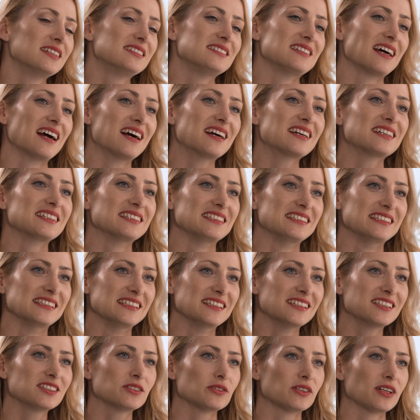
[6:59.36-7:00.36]

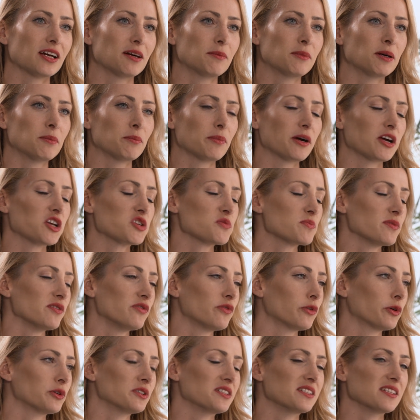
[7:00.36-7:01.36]
dargelegt und haben am Beispiel
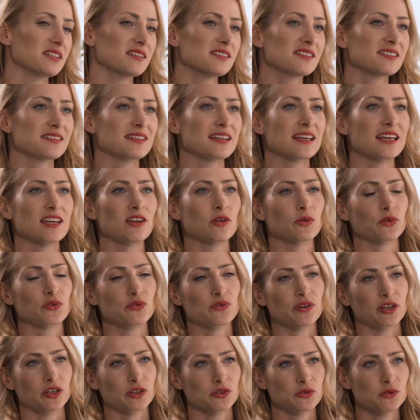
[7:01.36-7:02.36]
von Disney und
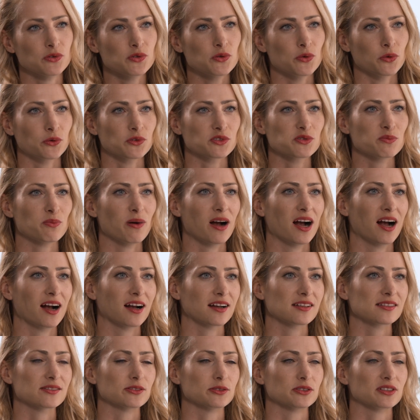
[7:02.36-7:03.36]

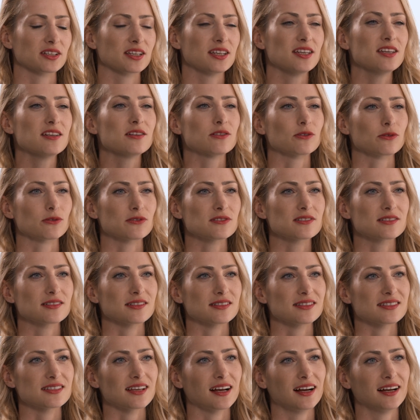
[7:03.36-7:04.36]
Vergnügungsparks und Kinos
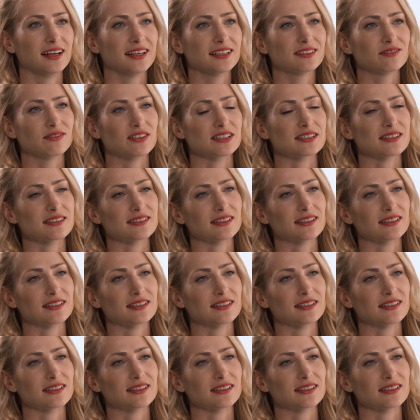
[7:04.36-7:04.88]
gezeigt, was